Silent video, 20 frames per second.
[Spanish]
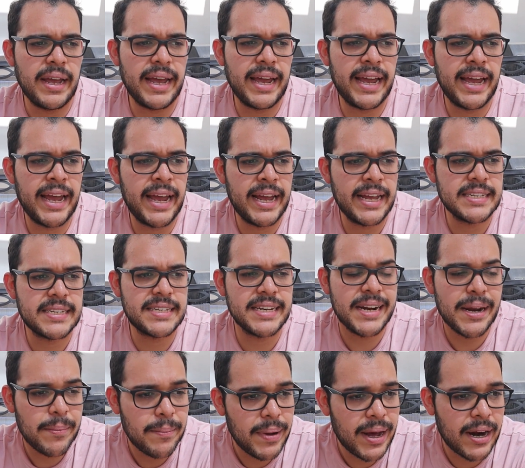eh,
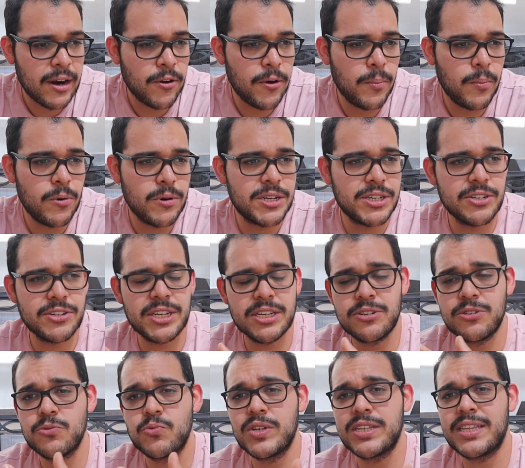sin embargo, muchos de
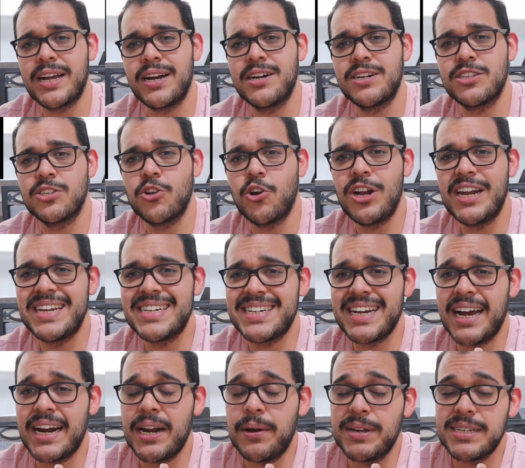esos retailers no les
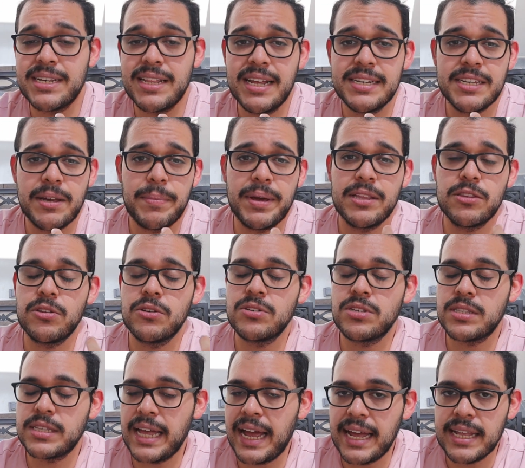llegan a veces
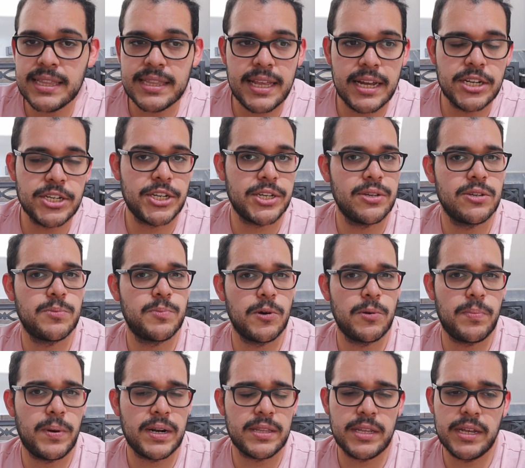lanzamientos tan tan chidos
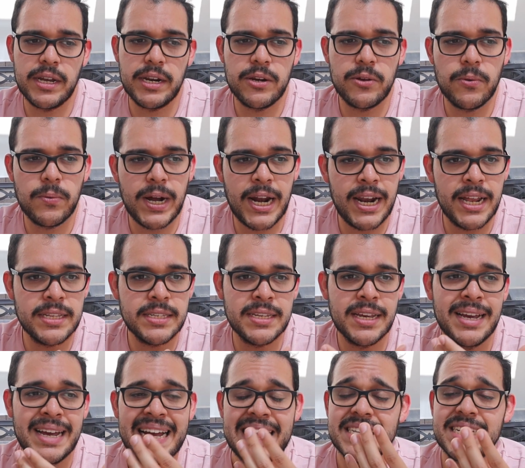por parte de New Balance.
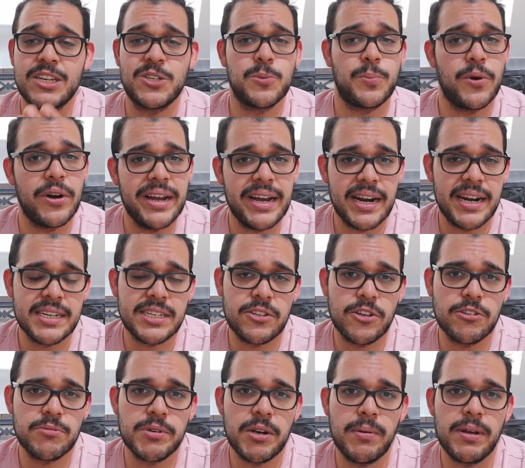Se supone que en
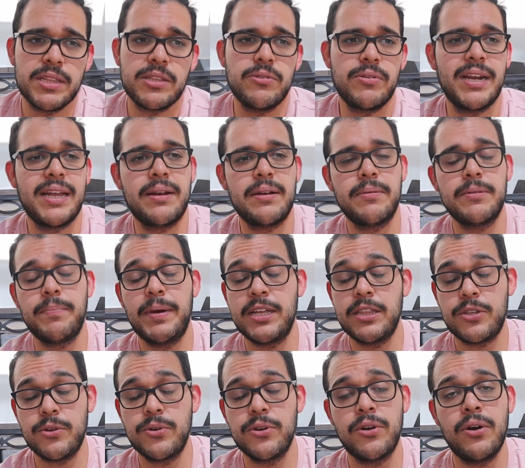este
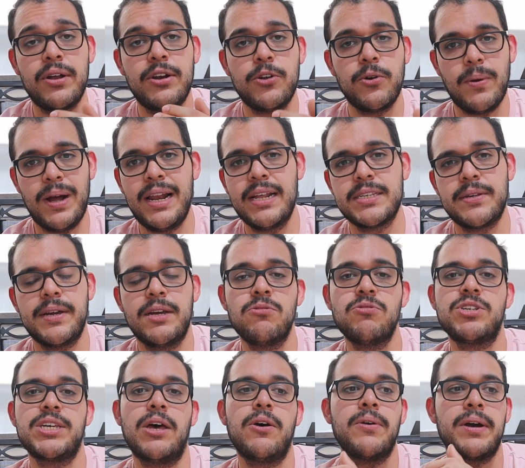2021 New Balance había
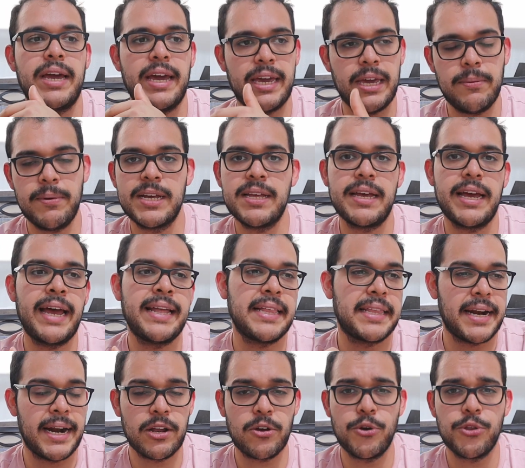anunciado que iba a
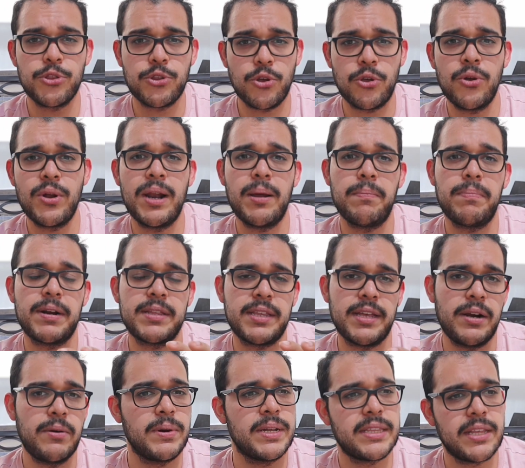entrar con todo en la
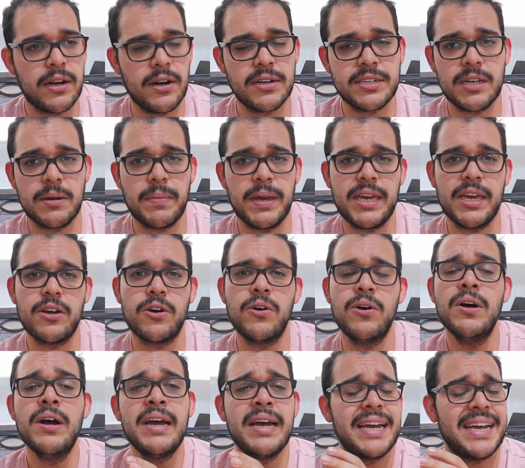parte de retailers en
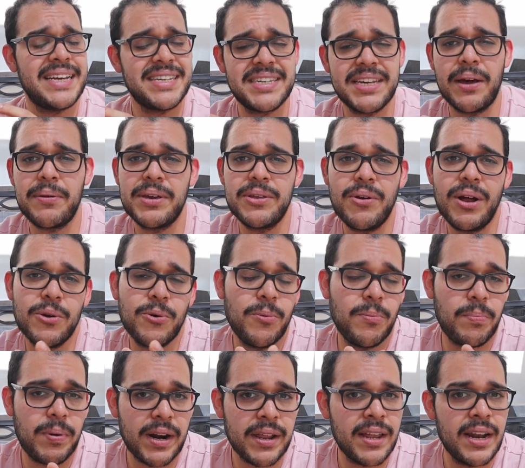México y si ha habido
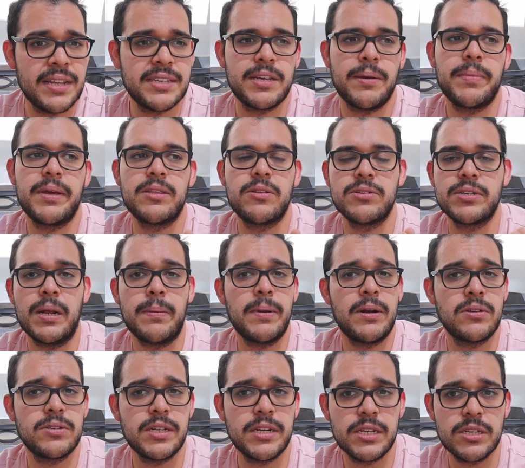algún par de lanzamientos, al
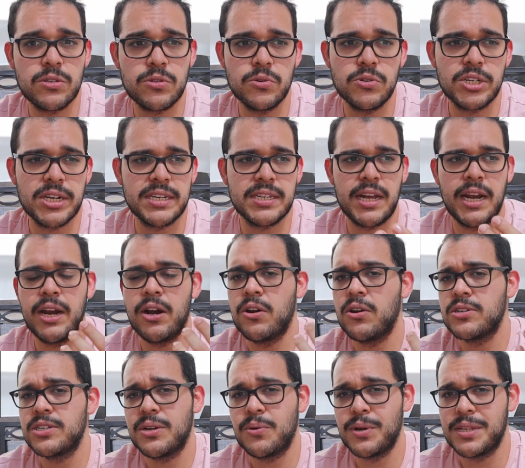menos en Stush, que salieron
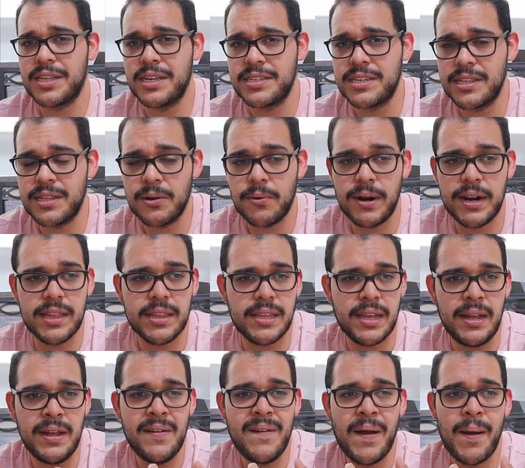los 57
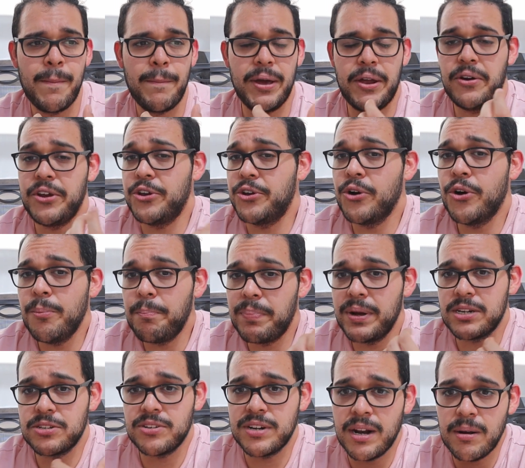40, pero yo
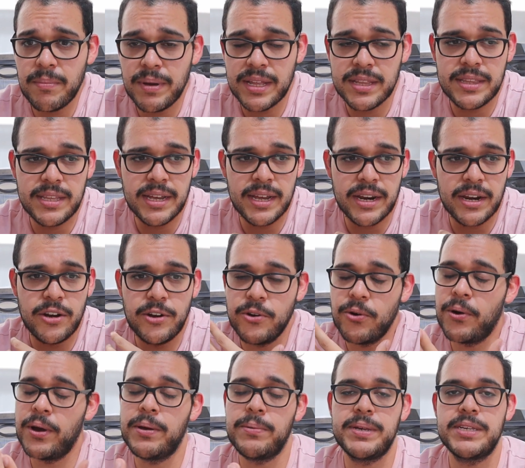personalmente
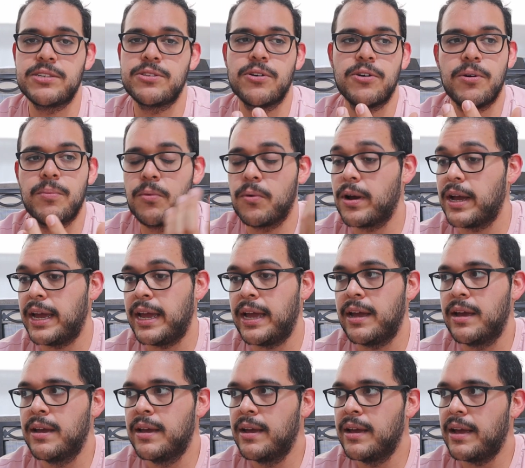no he visto como
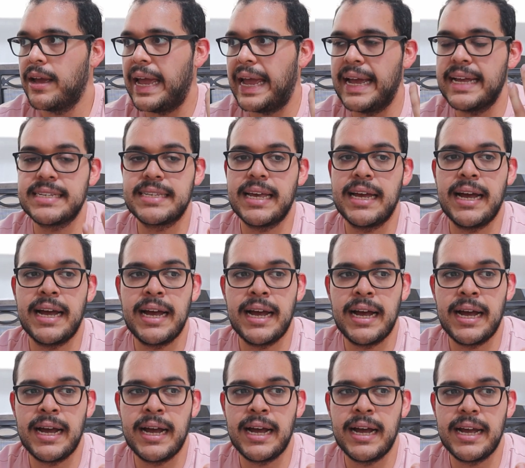que
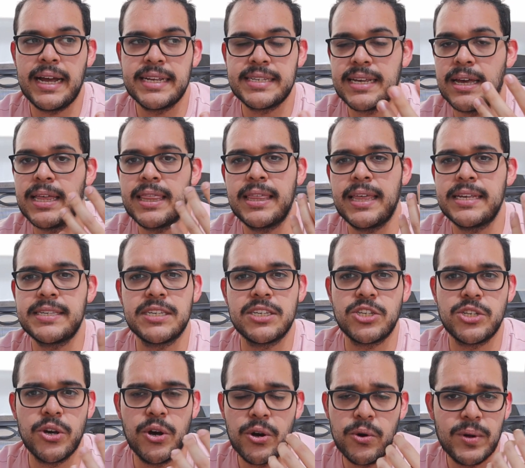esa, esa
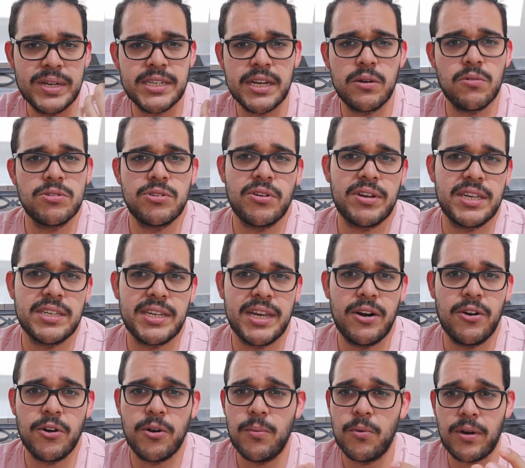decisión o ese anuncio que
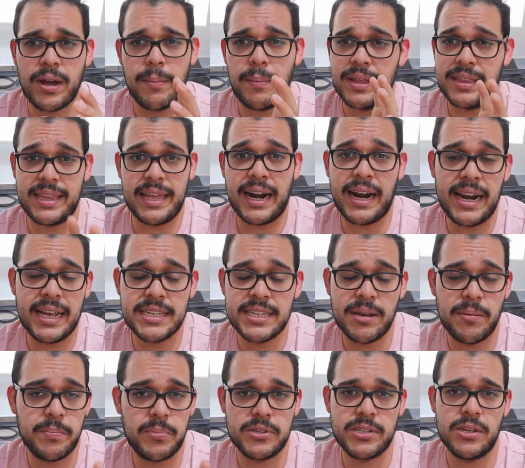hicieron como que meterle
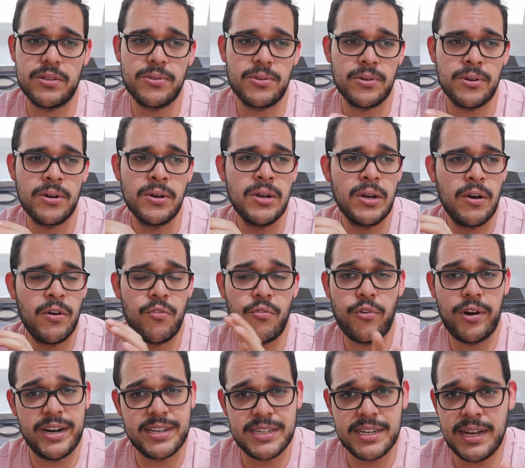100%
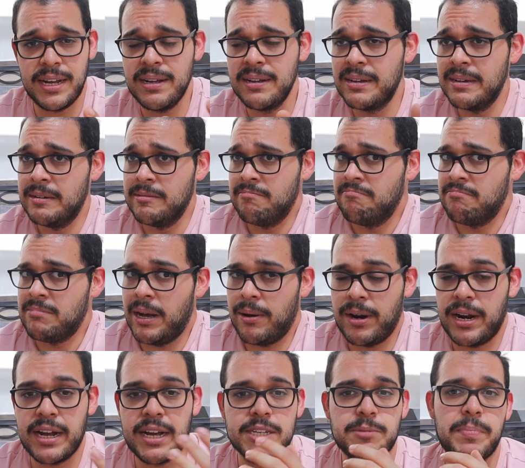fuerza
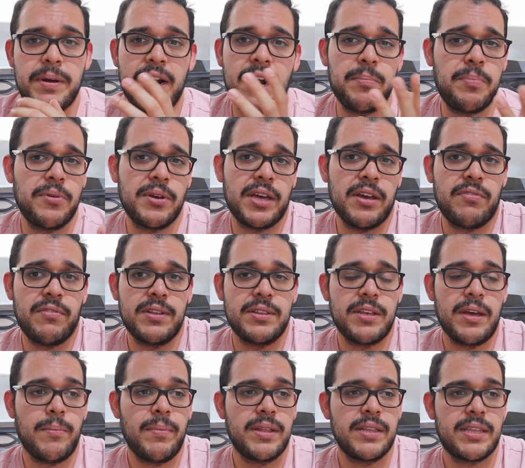habrá que esperar porque
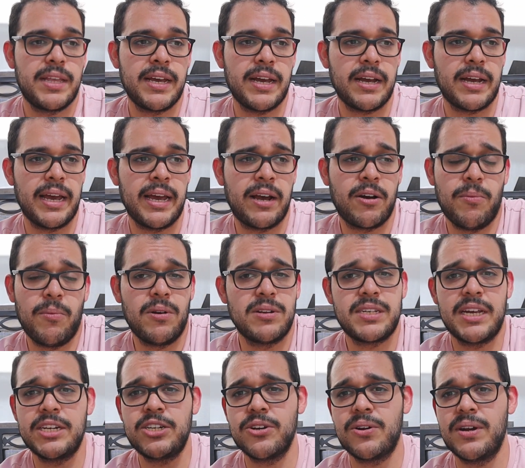definitivamente, eh, como
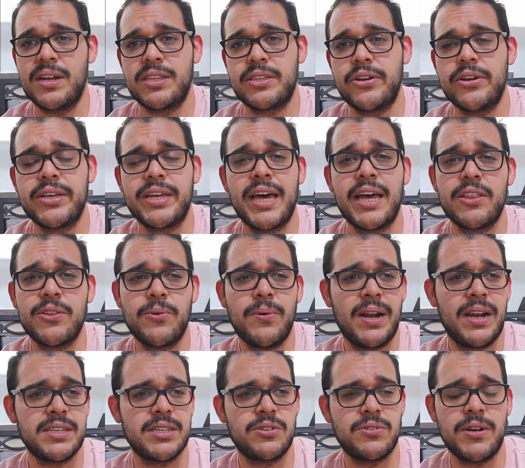les he dicho con anterioridad, New
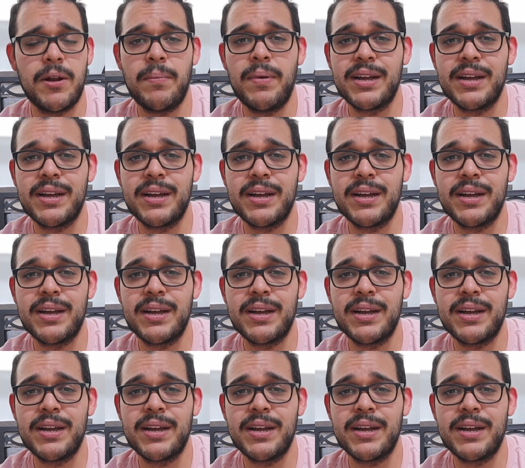Balance es una